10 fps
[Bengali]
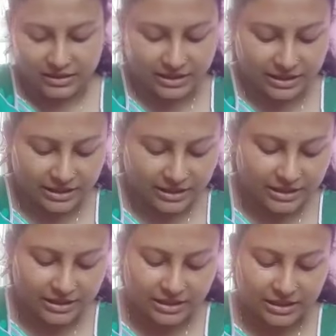এই
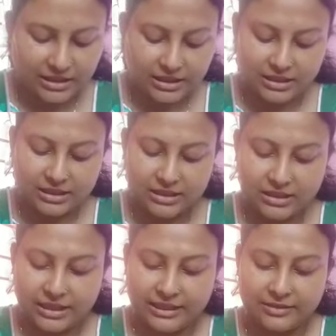আর
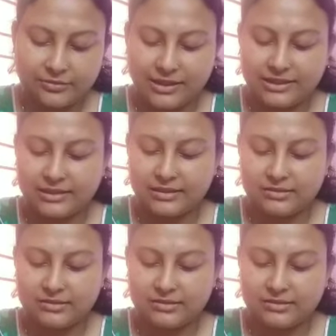এটাও একটা